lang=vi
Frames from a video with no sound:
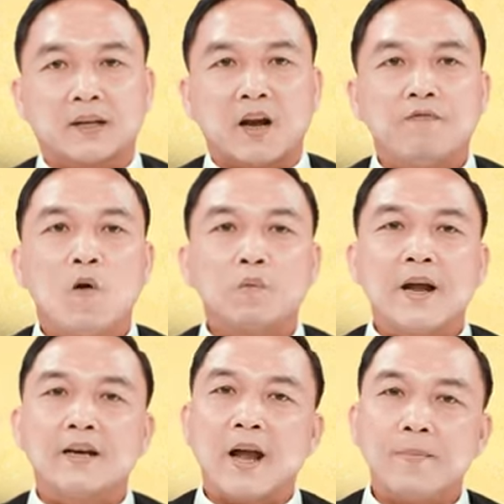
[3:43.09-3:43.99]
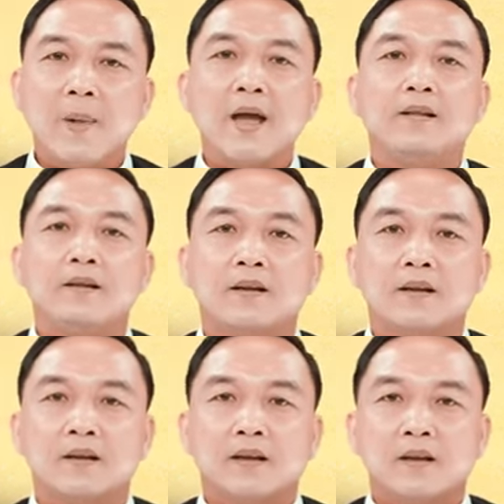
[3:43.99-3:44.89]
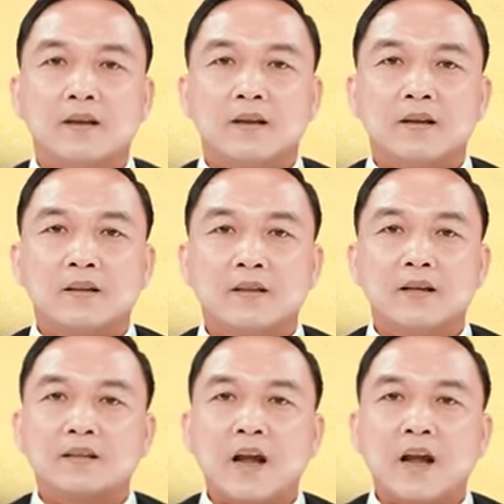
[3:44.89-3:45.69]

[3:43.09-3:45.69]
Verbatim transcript: cái phúc đến ngay bên nhưng